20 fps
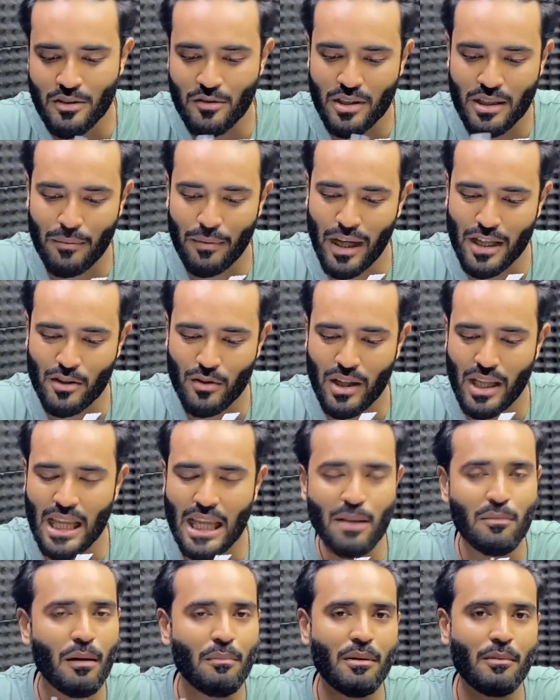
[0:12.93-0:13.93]
সো যে ভাই আসলে
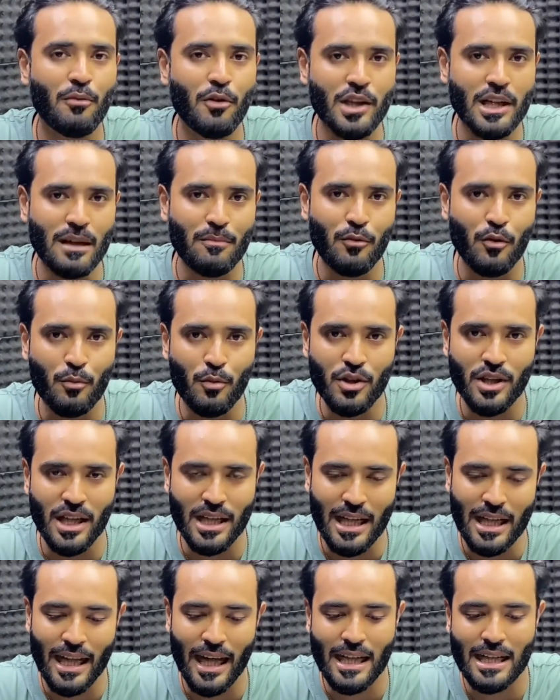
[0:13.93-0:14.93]
কীভাবে বইটা পড়বো
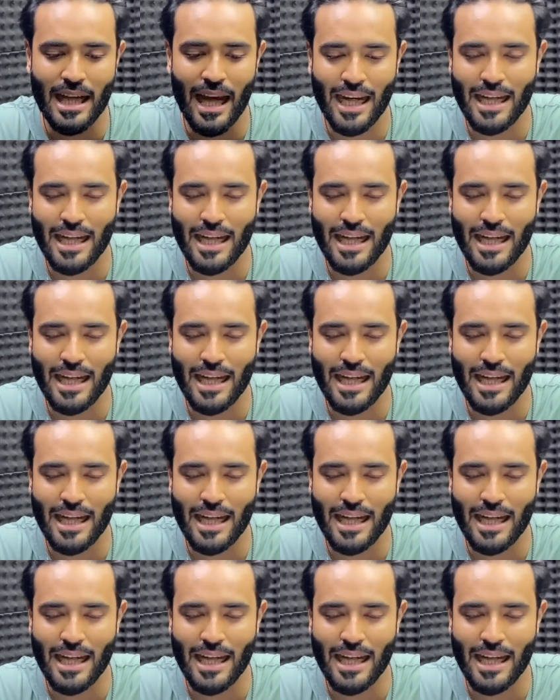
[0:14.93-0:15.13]
সেটা নিয়ে একটা